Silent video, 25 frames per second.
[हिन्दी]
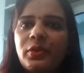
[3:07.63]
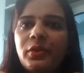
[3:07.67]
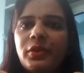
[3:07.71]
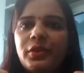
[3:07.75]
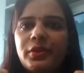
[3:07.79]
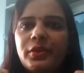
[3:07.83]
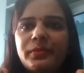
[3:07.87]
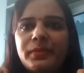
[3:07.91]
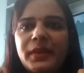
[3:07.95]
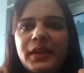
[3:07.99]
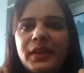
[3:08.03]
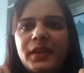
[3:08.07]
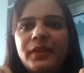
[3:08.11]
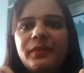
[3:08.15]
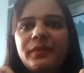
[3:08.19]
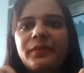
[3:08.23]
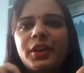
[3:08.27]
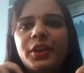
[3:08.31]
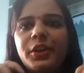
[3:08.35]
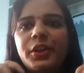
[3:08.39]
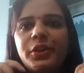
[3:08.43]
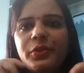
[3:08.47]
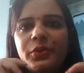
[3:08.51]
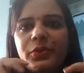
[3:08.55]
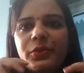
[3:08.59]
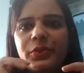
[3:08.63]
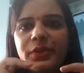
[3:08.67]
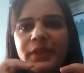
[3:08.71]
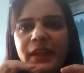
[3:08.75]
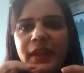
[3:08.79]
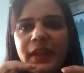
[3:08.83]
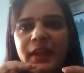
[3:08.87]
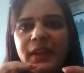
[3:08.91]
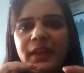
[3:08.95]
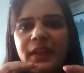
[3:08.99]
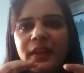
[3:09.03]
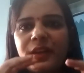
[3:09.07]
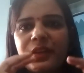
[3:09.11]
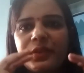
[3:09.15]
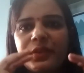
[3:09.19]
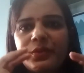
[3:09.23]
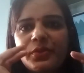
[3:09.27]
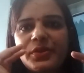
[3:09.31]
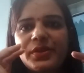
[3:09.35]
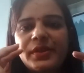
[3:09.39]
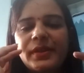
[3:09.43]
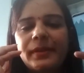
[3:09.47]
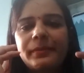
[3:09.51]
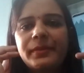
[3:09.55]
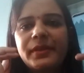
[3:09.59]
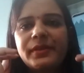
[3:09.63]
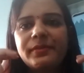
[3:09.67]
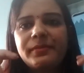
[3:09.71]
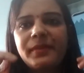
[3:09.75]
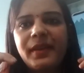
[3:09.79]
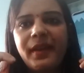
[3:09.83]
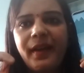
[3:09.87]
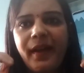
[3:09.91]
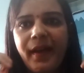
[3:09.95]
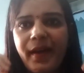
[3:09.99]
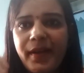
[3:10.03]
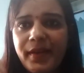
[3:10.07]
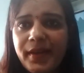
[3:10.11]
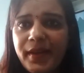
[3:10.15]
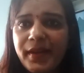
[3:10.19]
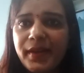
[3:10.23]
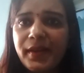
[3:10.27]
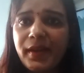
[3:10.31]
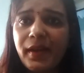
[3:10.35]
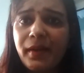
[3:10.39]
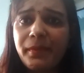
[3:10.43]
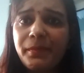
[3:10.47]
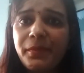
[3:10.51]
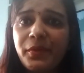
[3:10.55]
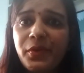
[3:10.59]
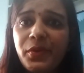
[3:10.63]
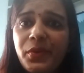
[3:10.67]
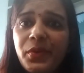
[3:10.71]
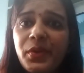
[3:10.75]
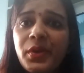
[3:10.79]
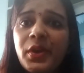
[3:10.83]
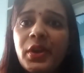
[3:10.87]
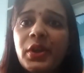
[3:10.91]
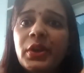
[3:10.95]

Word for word: और मेरे वीडियो को देख के अगर कुछ समझ में आ रहा है आपको